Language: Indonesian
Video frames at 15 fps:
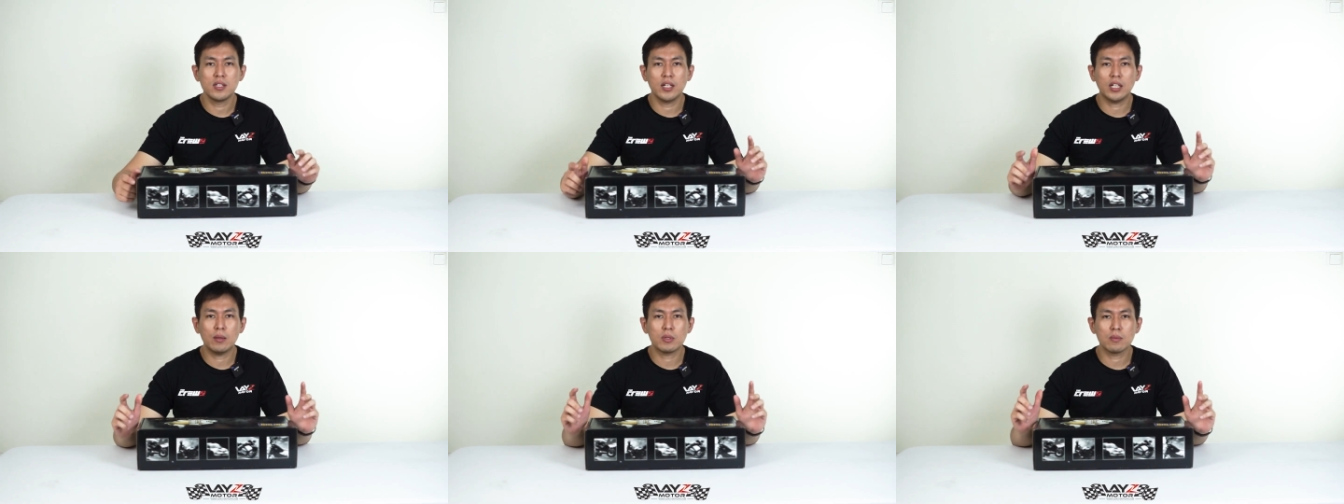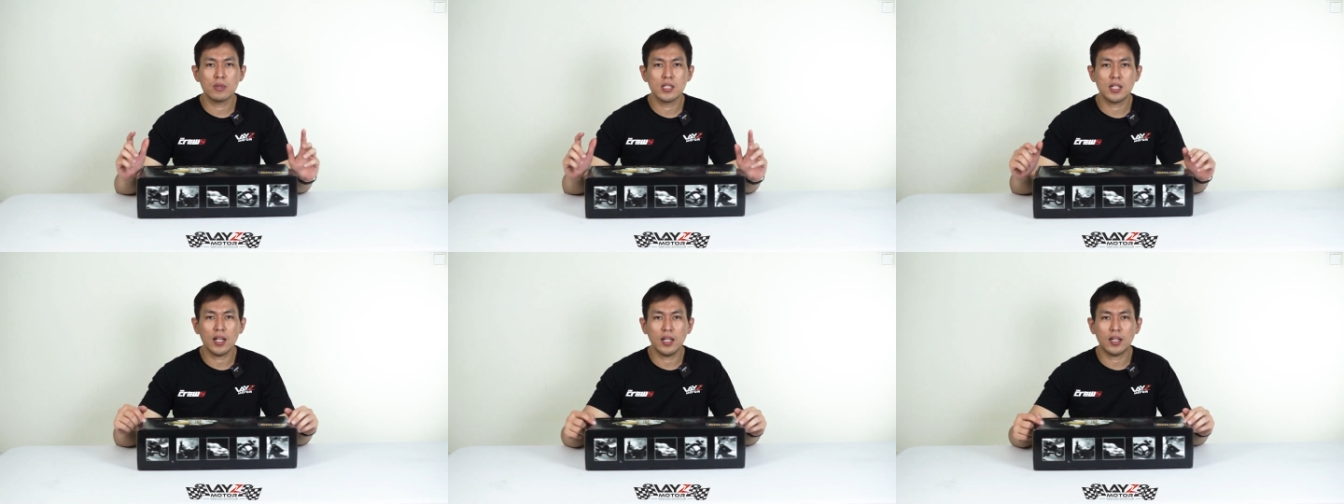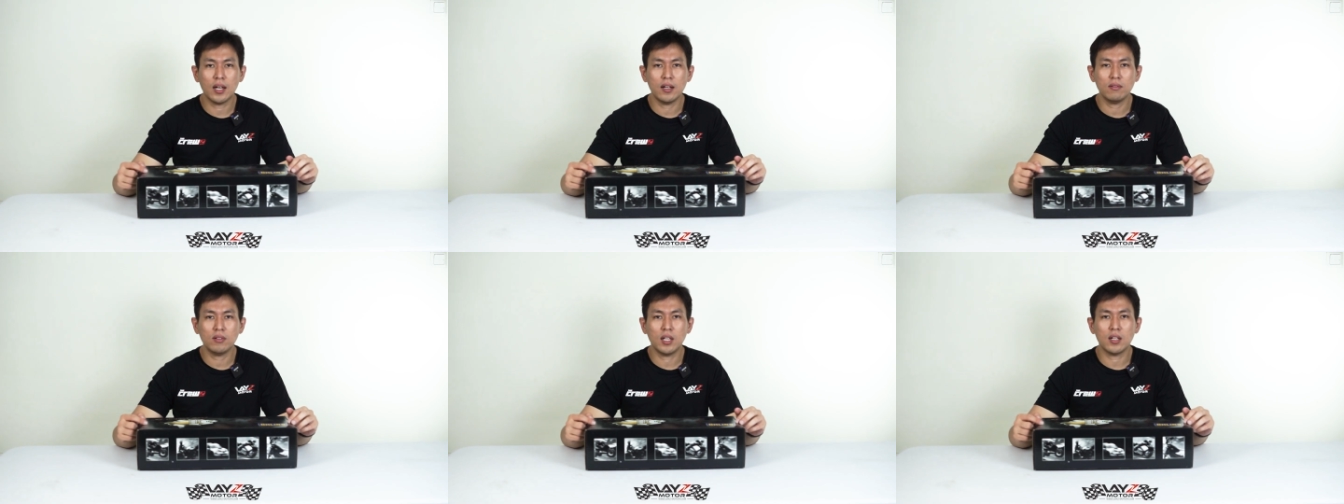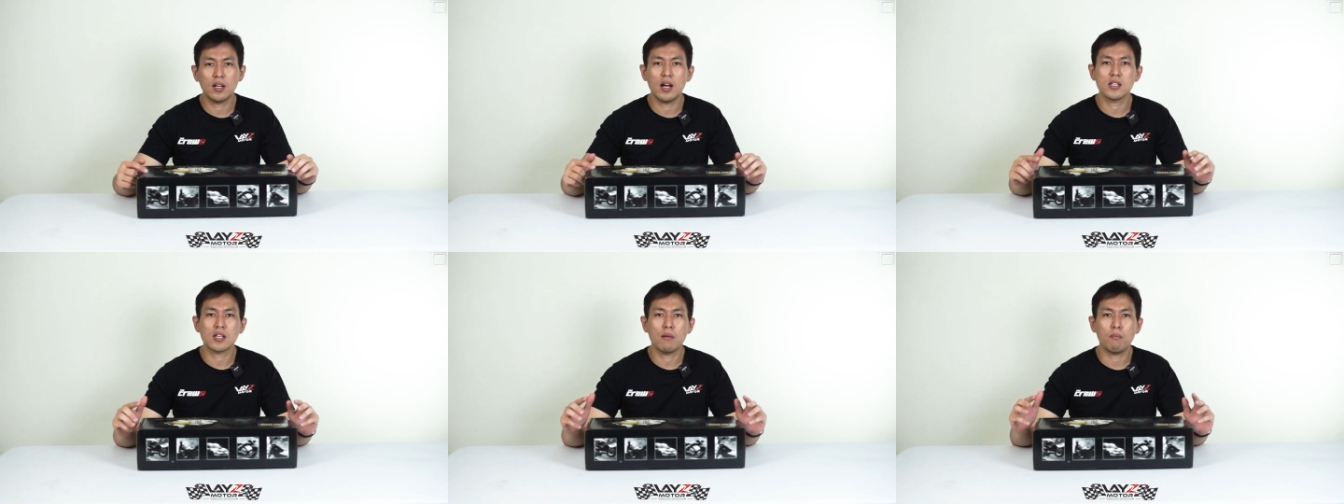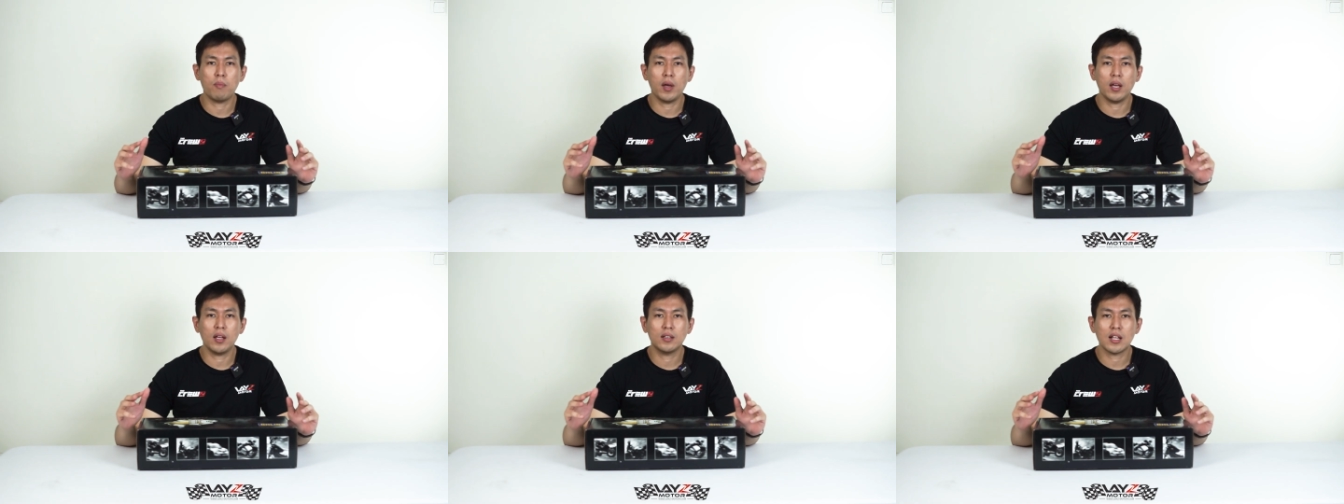Jadi kita bisa mencirikan, kita nggak
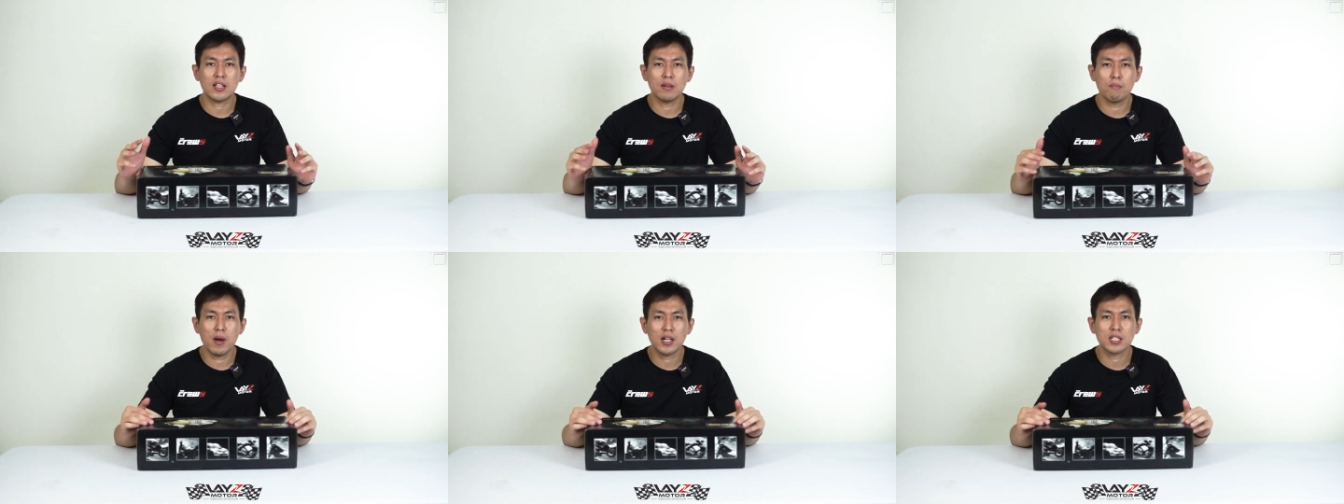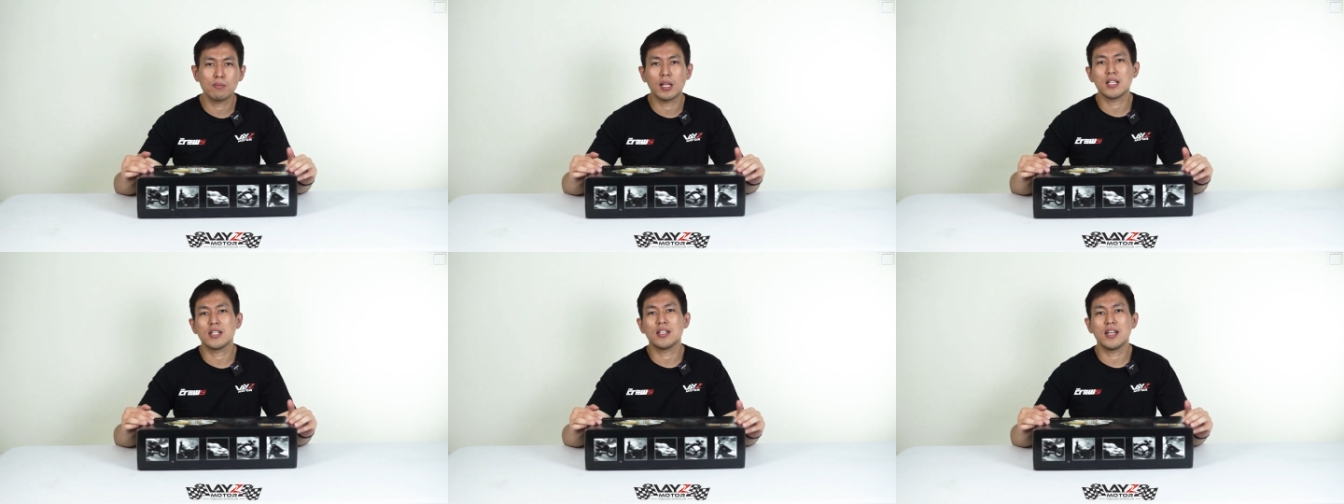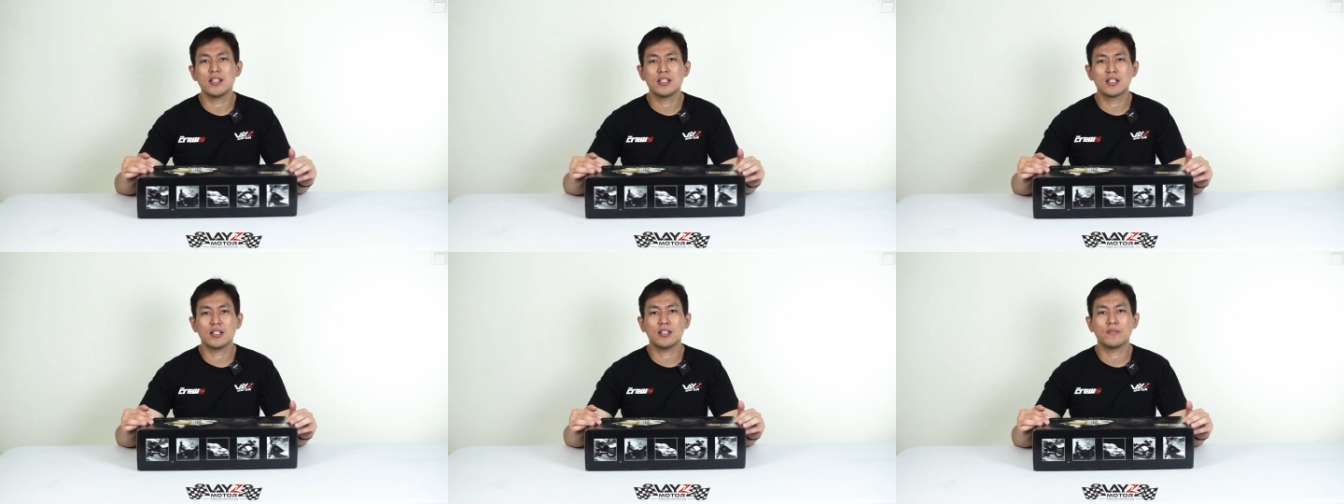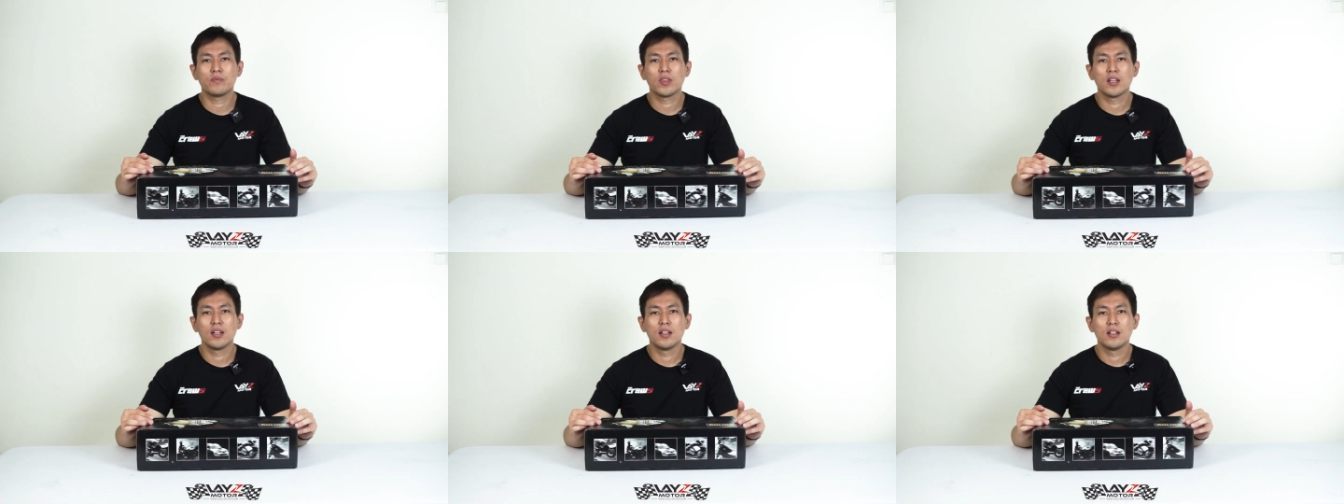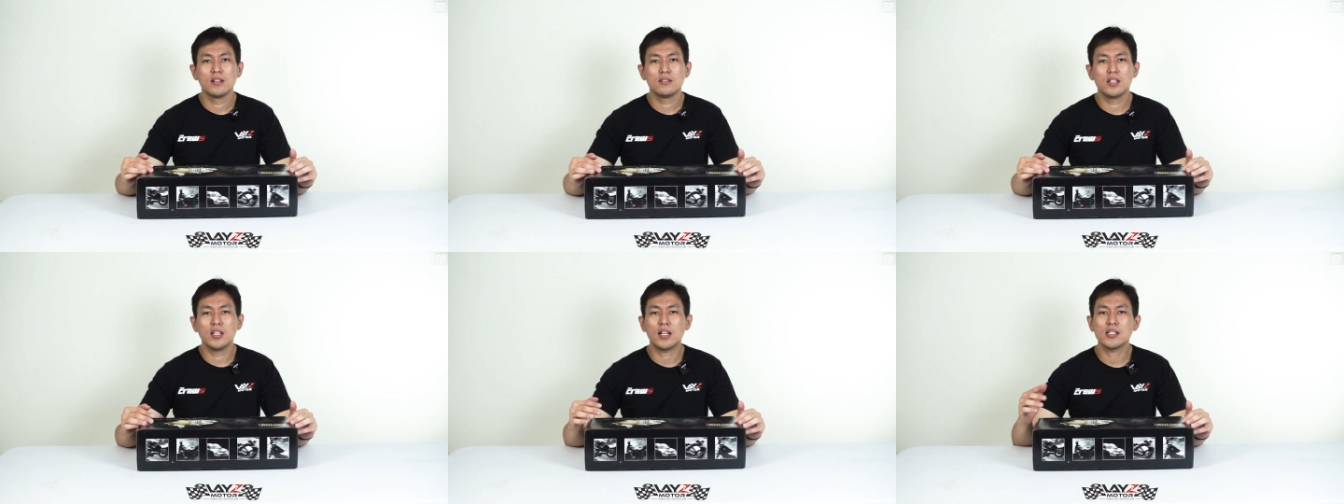sampai terjebak seperti si Dence
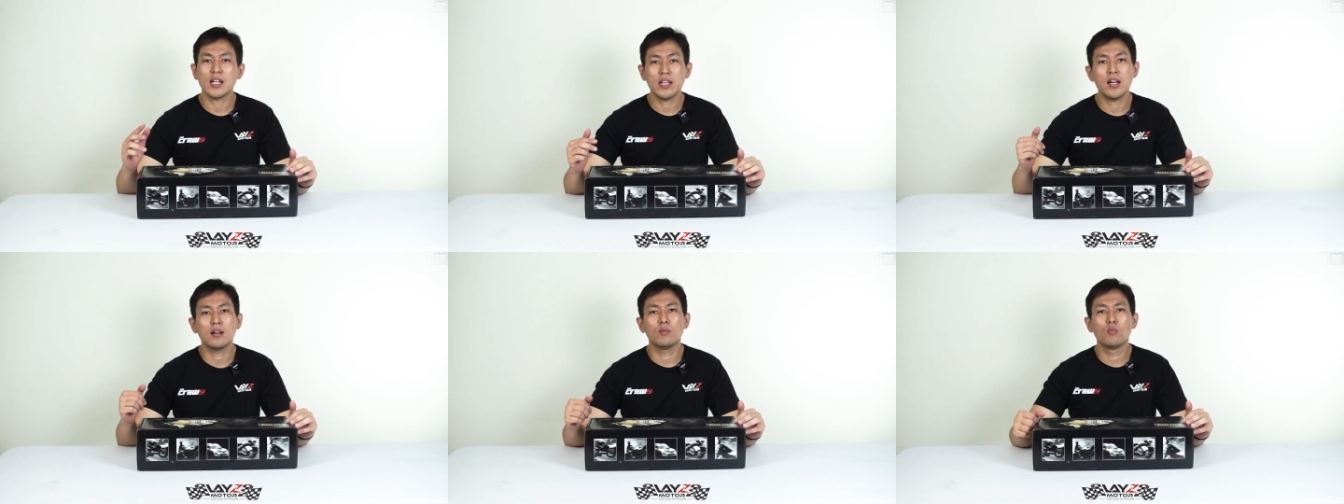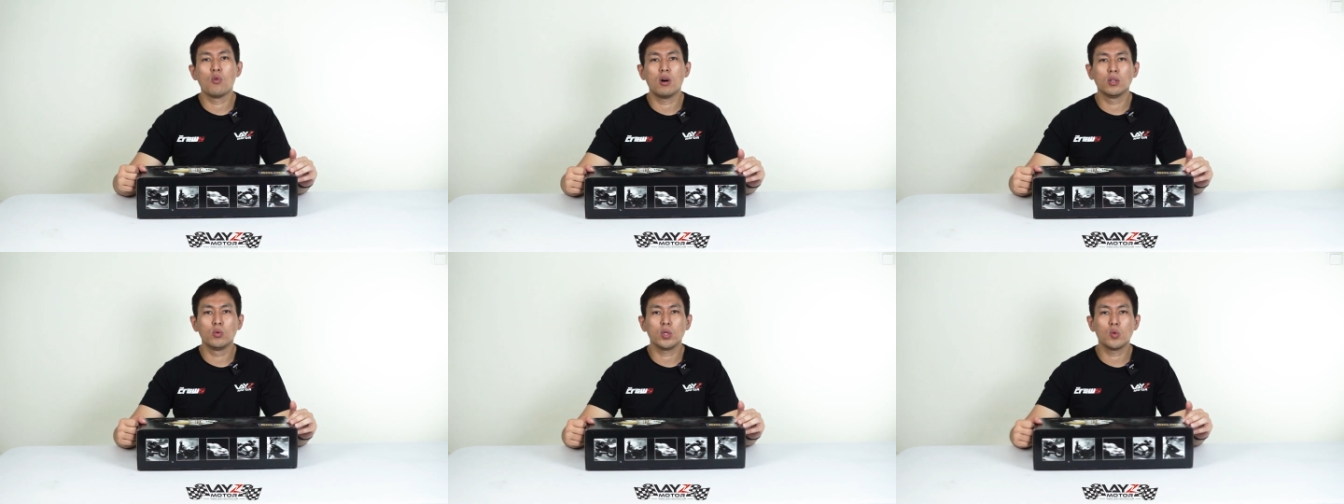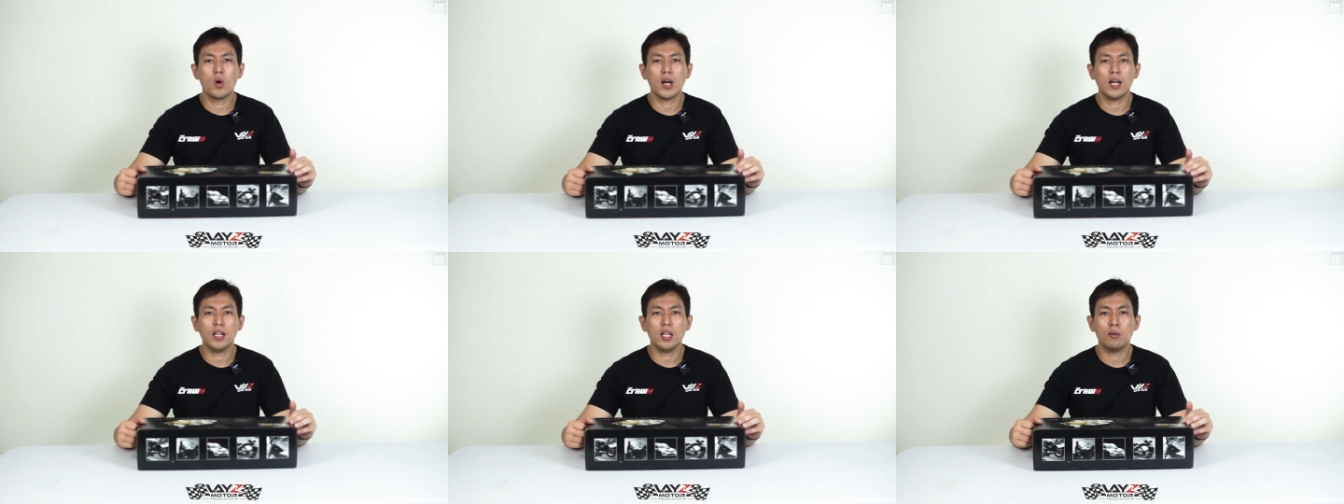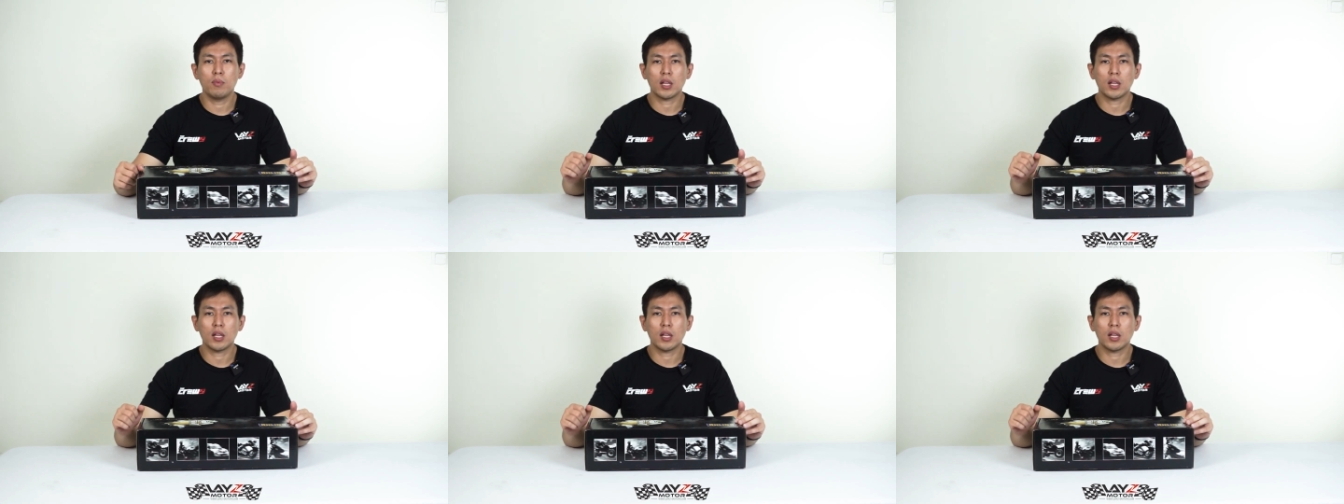jadi kan sayang buang duit dua kali.